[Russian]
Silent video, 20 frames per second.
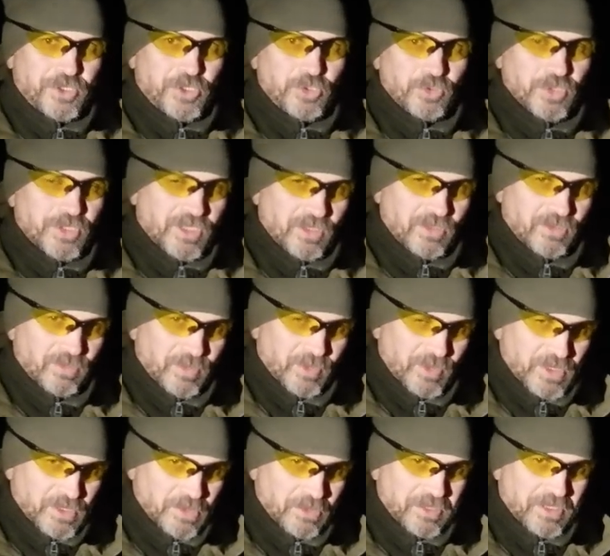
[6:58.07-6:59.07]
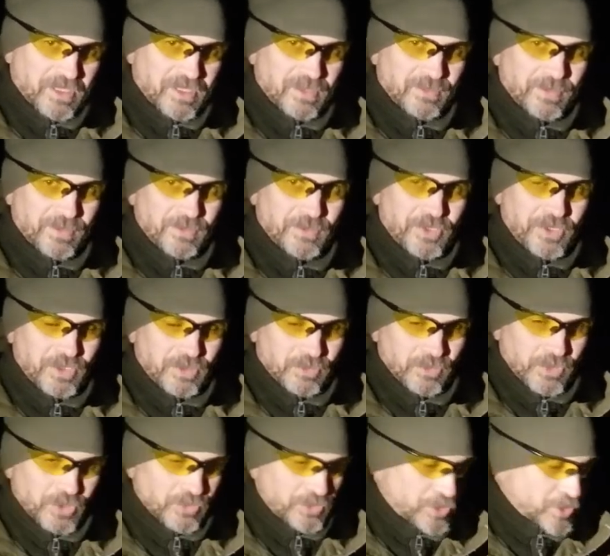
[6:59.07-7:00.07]
четкого результата получить
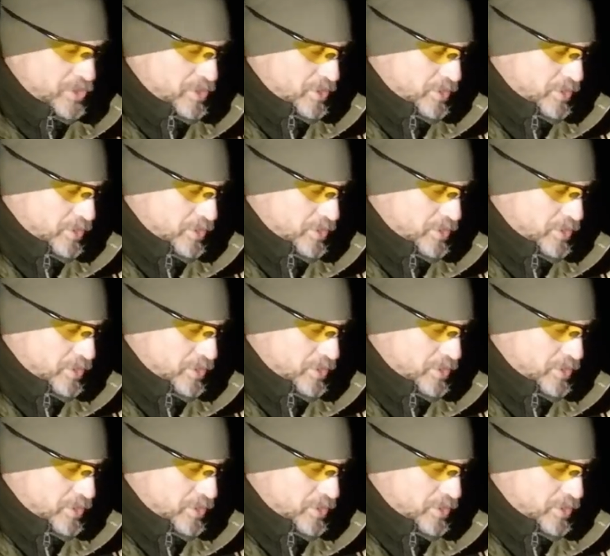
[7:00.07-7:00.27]
тоже очень